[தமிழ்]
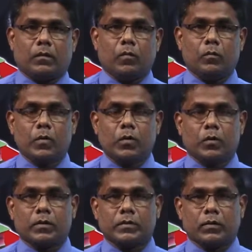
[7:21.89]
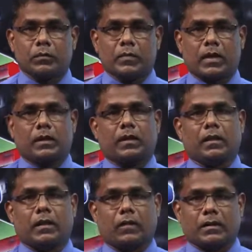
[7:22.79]
உம்மு குல்சூம் ரலி
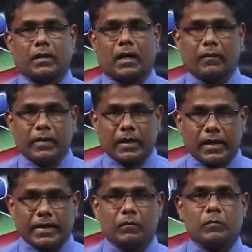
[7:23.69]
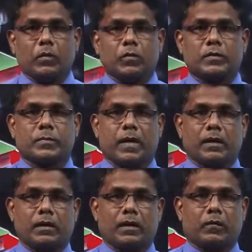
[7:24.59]
அல்லாஹ் அன்ஹா அவர்களையும் உஸ்மா
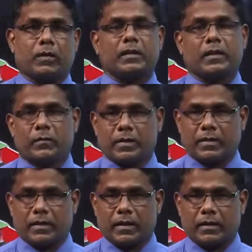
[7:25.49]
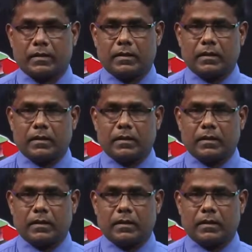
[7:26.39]
ரலியன் அவர்கள் திருமணம் செய்தார்கள்